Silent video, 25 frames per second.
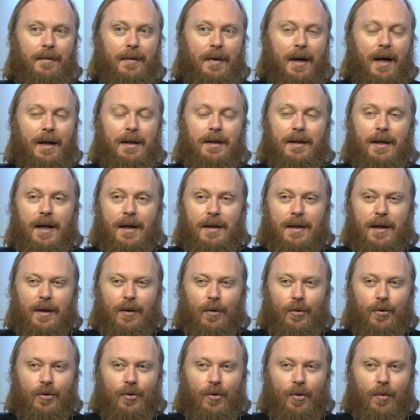Отнять
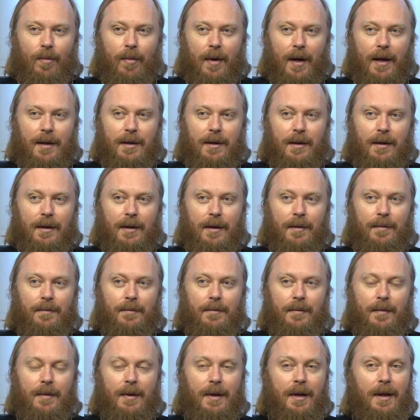игрушку у братика
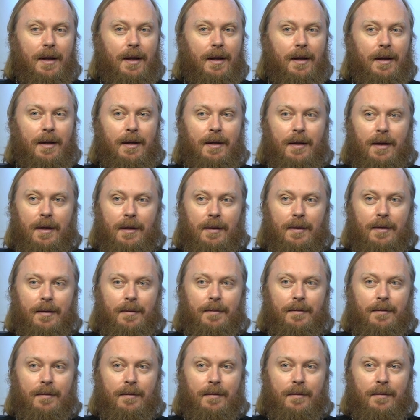или нет.
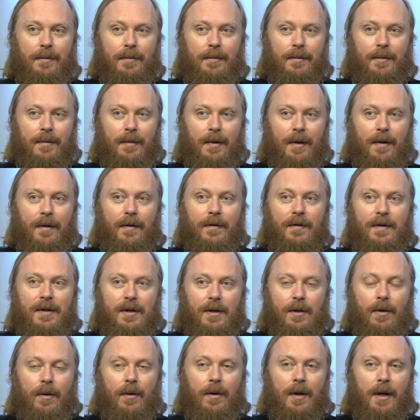
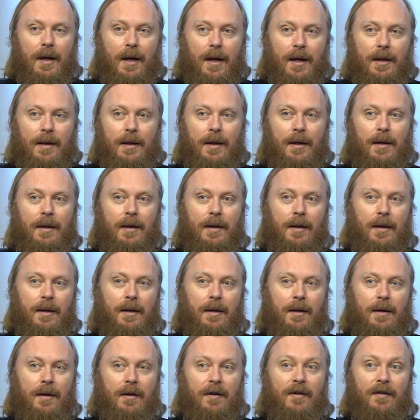Все это
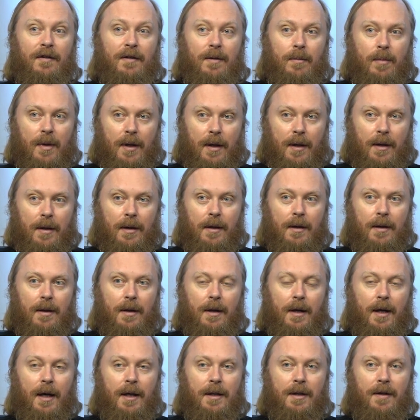выборы.
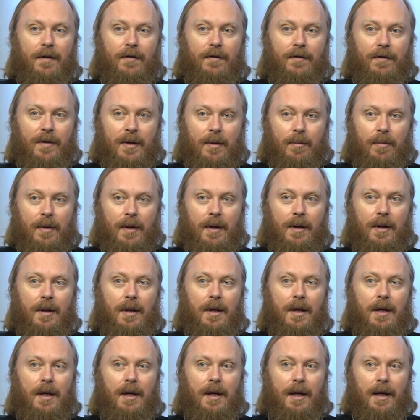Это выбор.
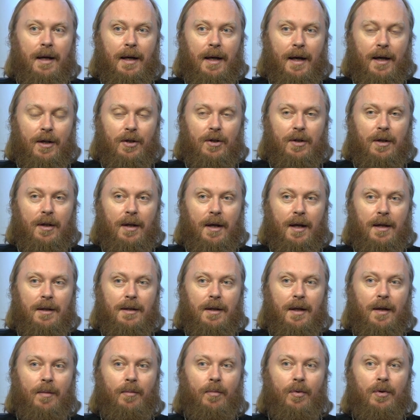Каждый раз
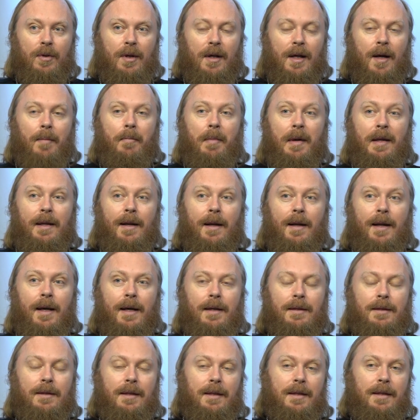ребенок
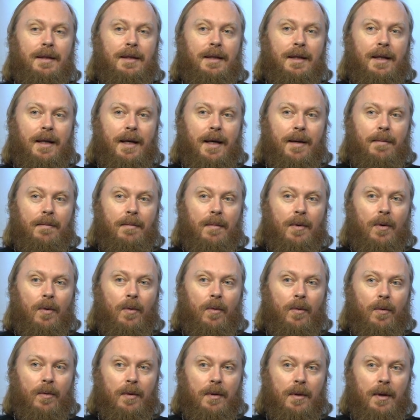определяется, с кем
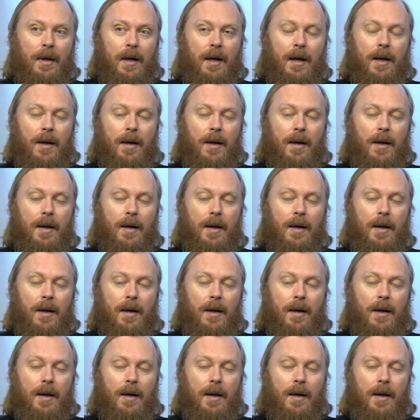он.